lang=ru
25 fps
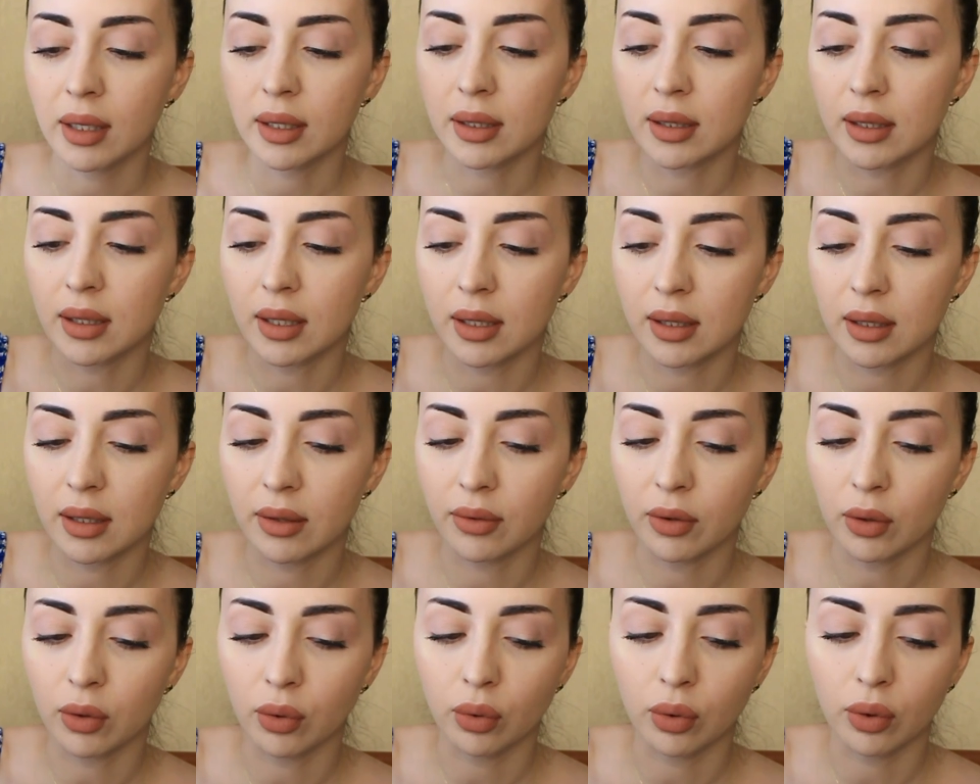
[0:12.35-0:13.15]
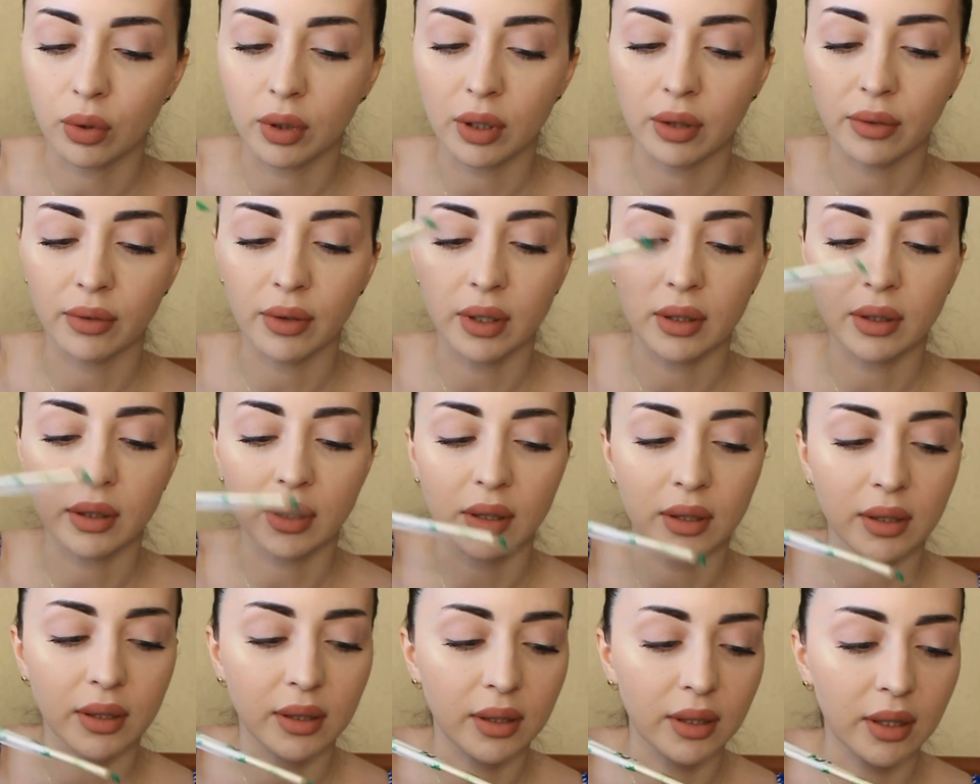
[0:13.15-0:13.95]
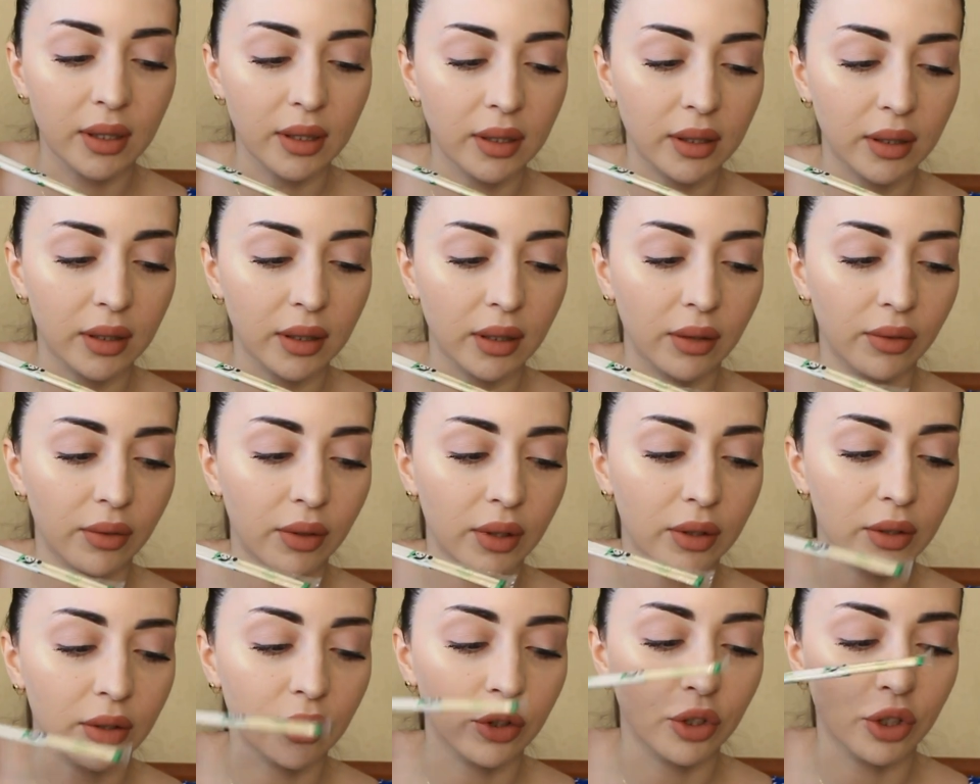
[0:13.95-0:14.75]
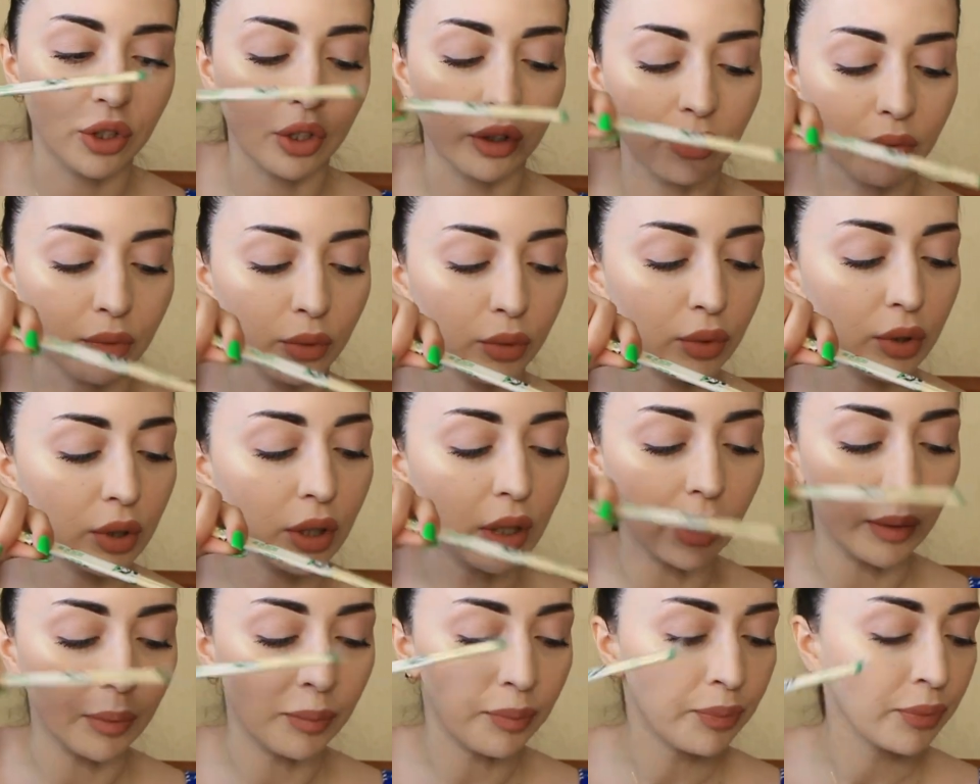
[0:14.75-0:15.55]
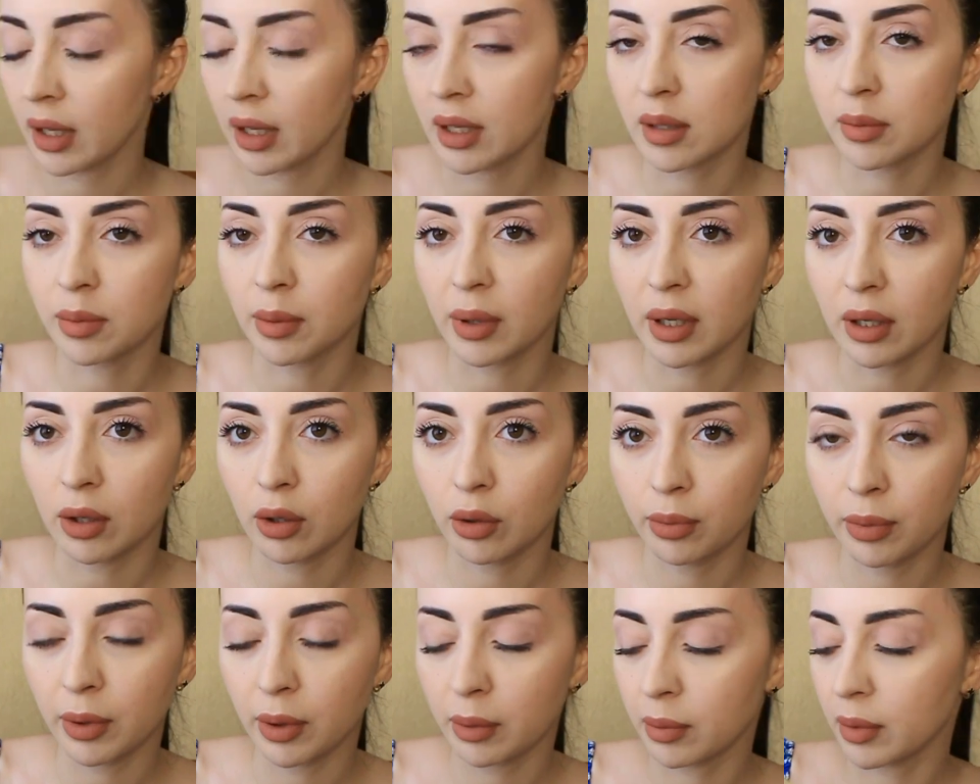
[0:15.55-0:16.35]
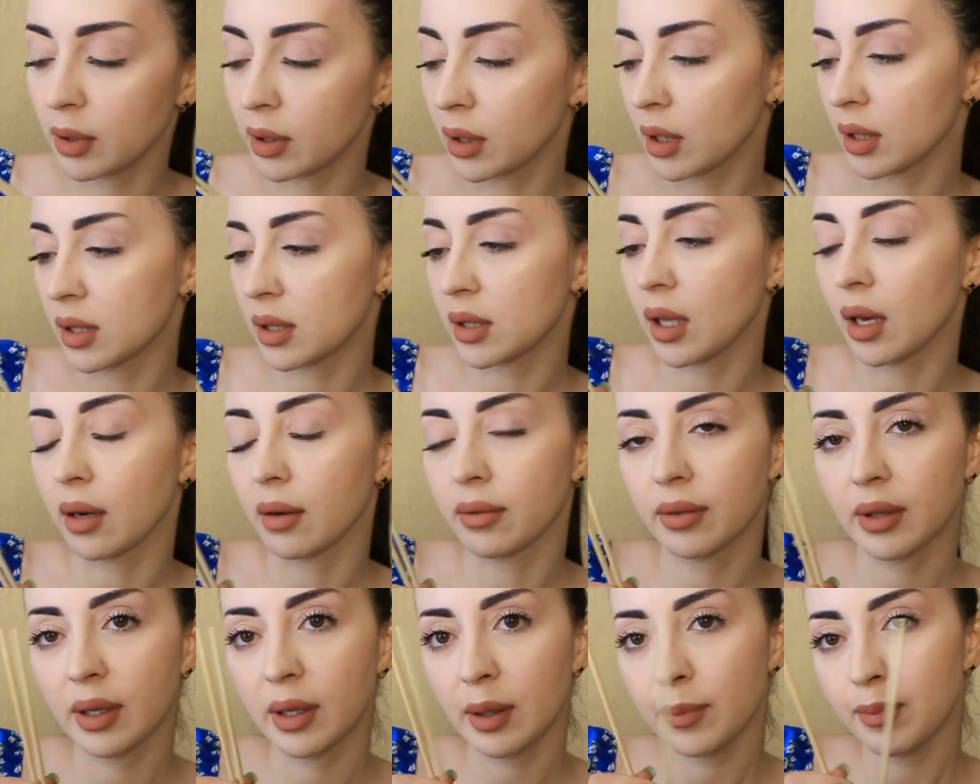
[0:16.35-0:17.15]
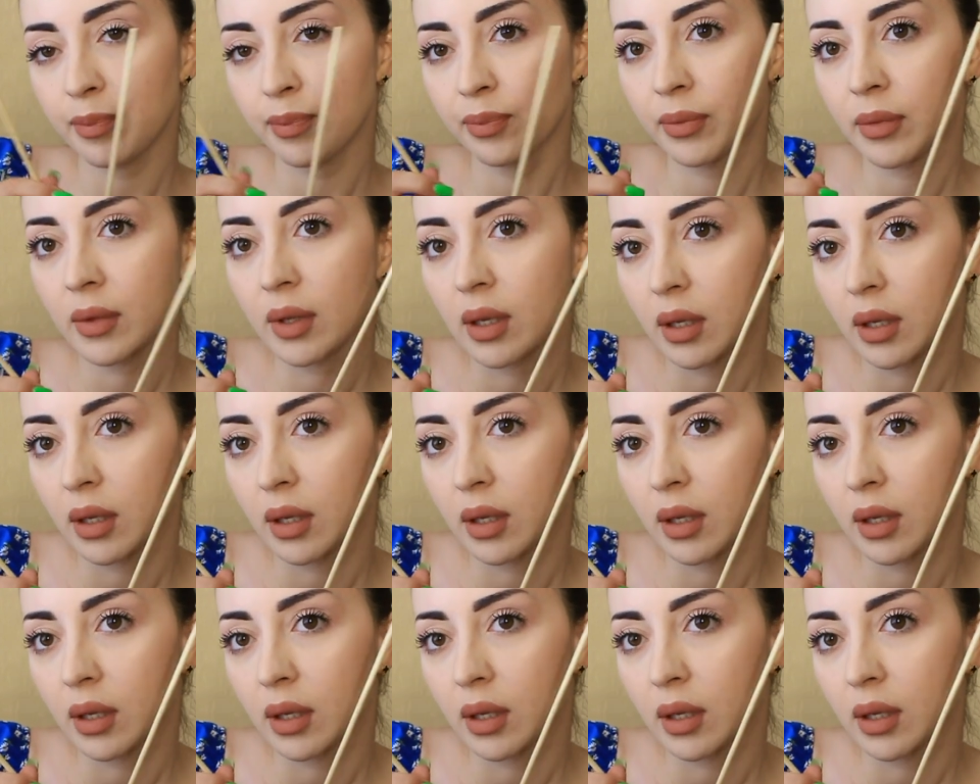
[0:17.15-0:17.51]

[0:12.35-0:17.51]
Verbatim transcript: Здесь наверху креветки, здесь креветочки, внутри из моей любимой доставки.